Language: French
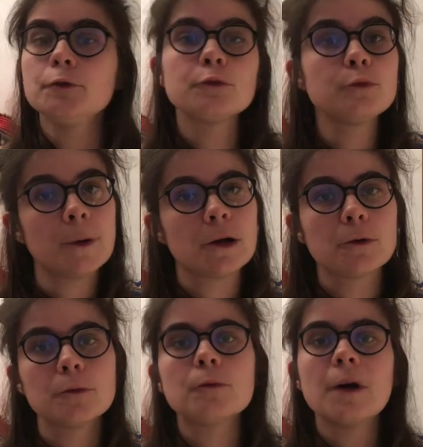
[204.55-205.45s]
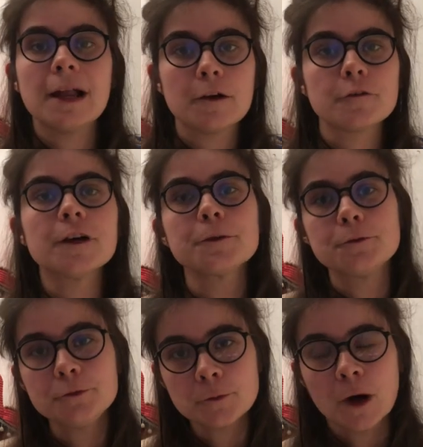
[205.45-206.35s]
dont nous parlerons à la fin
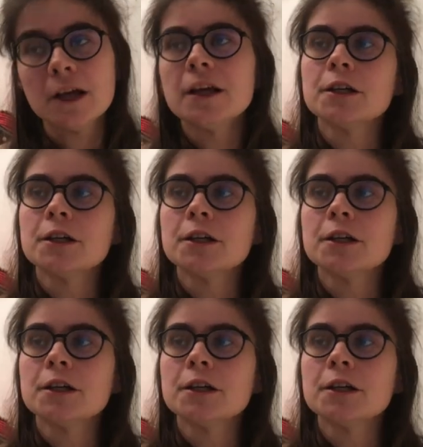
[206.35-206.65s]
du mois.